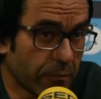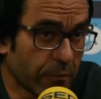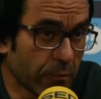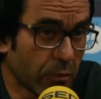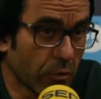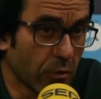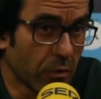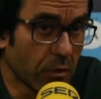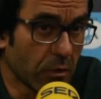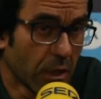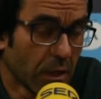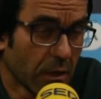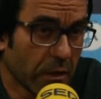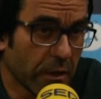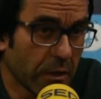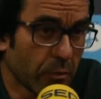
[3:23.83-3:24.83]
Un
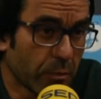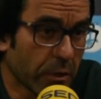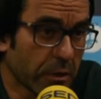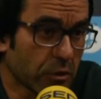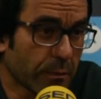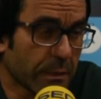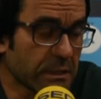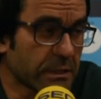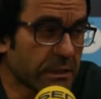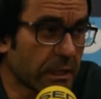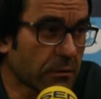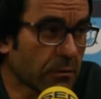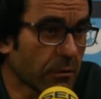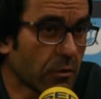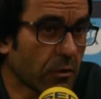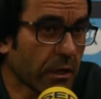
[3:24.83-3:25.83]
fútbol eh, un poquito más
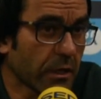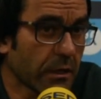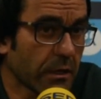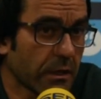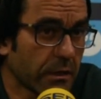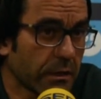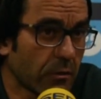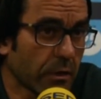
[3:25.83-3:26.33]
directo de lo, que,